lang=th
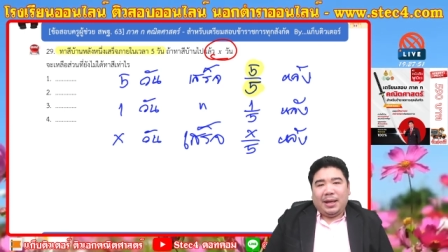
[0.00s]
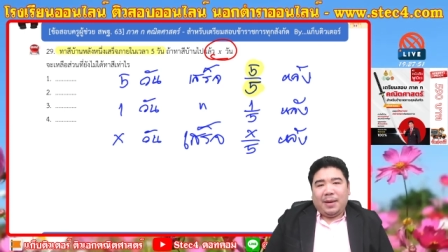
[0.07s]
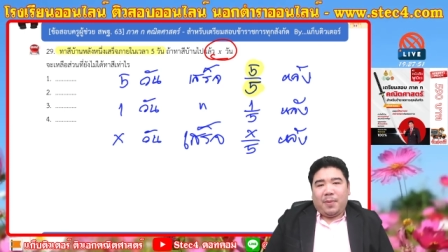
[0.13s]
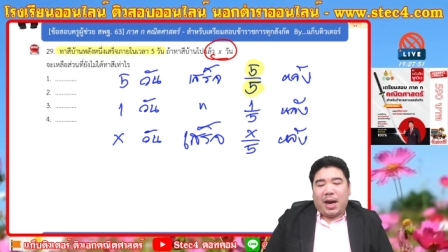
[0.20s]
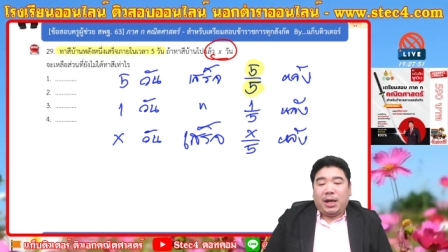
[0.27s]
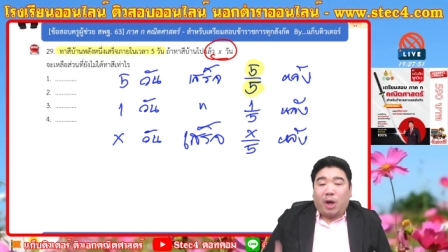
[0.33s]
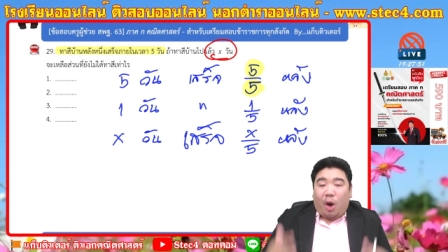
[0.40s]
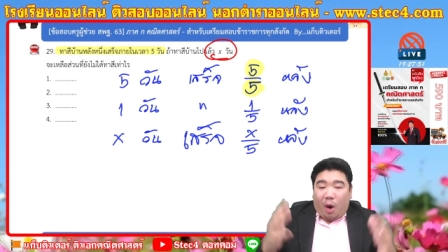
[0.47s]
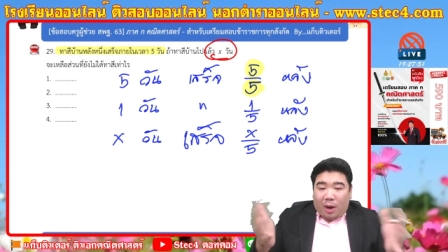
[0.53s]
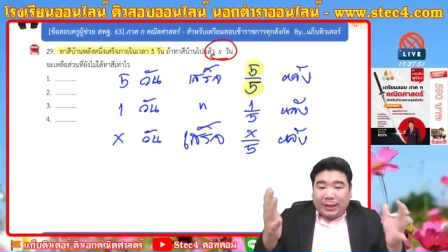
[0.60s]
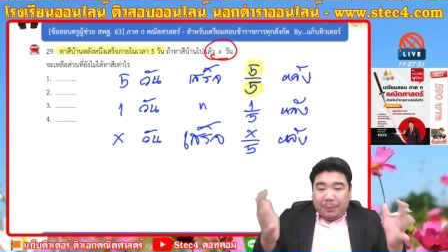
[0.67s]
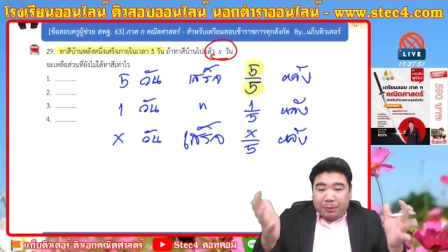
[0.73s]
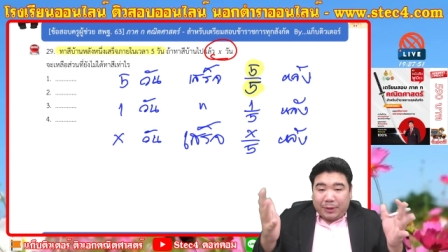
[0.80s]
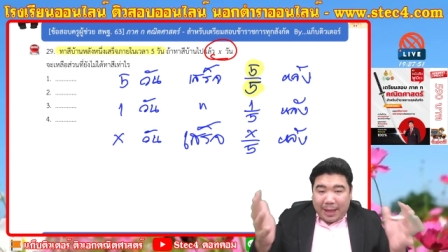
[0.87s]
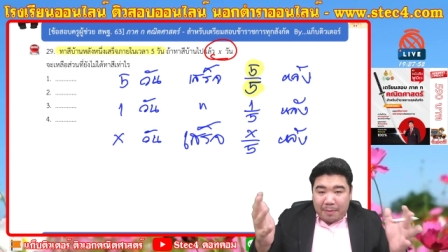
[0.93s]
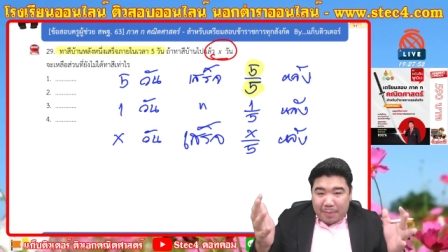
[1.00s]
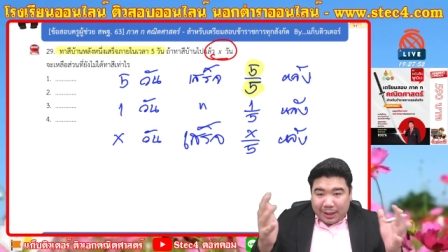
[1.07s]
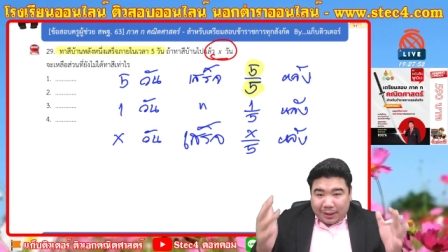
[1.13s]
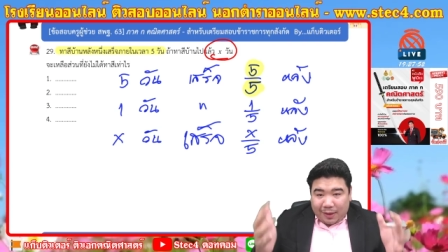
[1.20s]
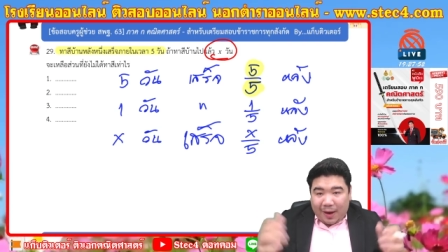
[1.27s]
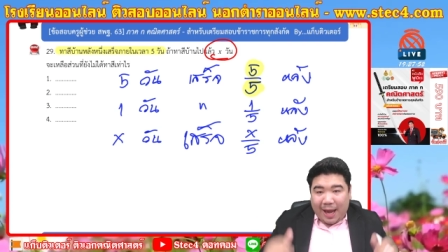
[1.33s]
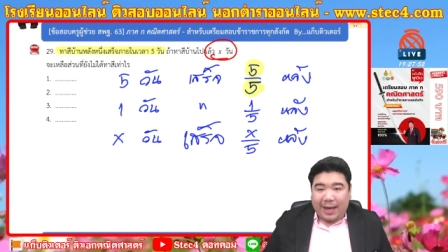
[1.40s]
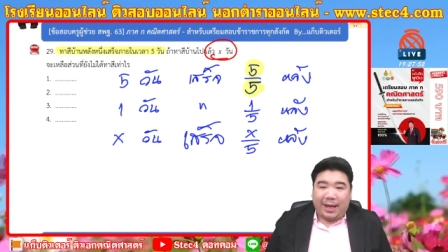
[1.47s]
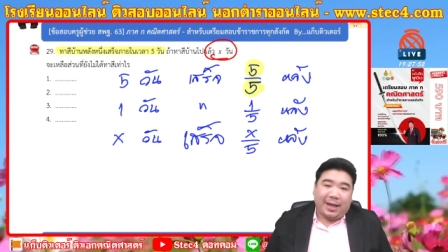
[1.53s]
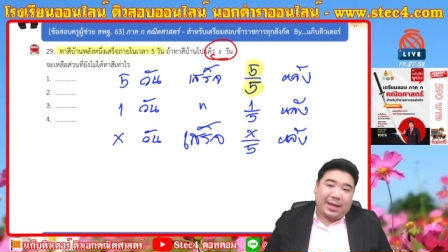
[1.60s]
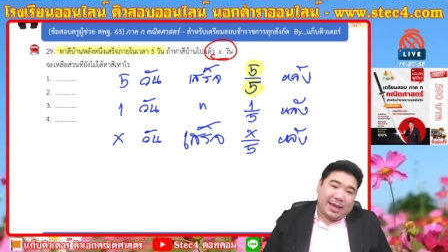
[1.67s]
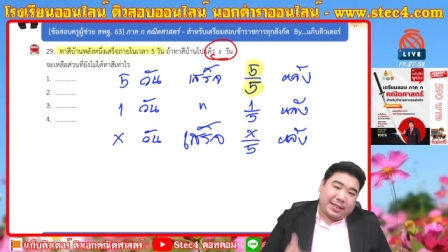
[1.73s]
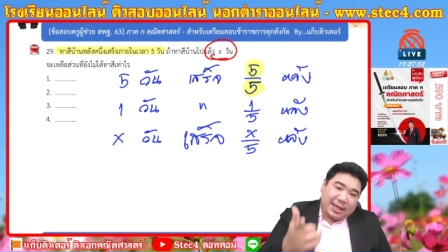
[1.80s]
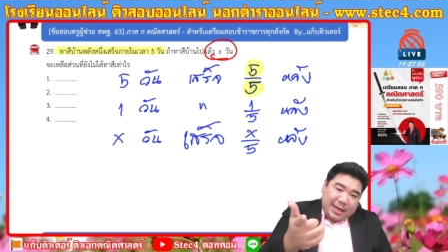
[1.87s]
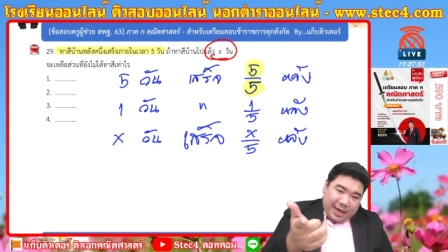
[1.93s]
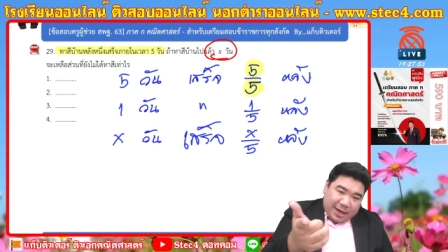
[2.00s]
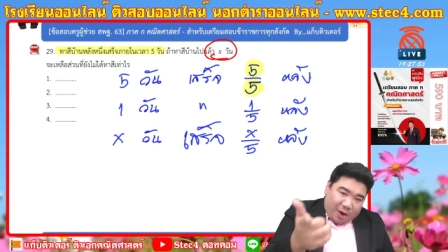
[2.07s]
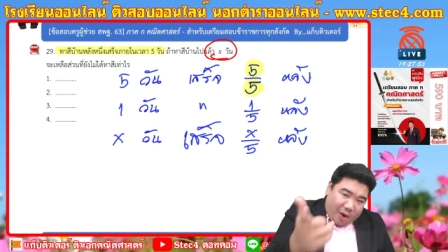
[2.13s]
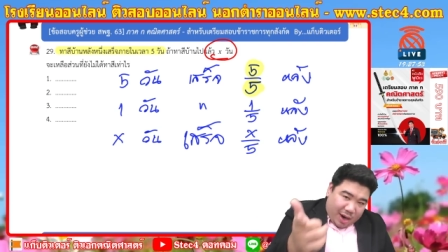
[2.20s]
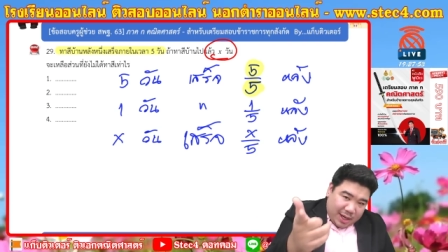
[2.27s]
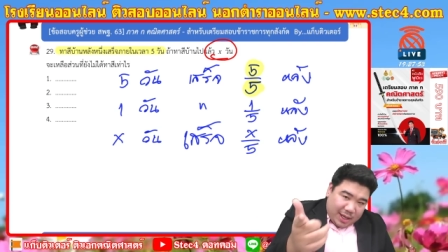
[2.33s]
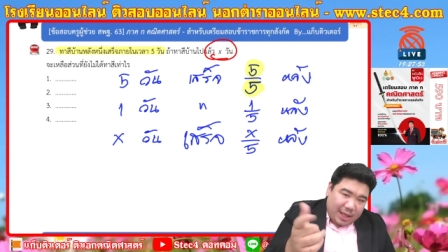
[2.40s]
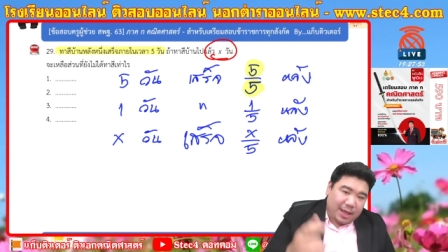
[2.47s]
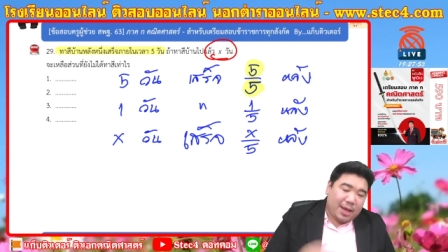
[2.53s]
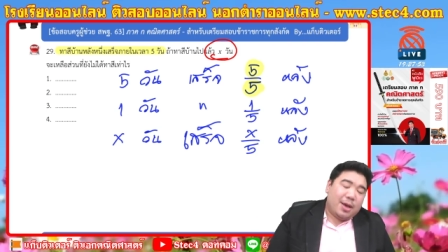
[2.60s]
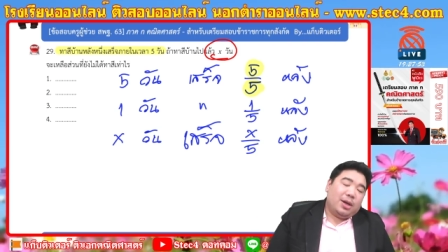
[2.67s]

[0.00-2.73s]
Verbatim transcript: เพราะันของเต็มๆมันเท่าไหร่อย่างเช่นในข้อนี้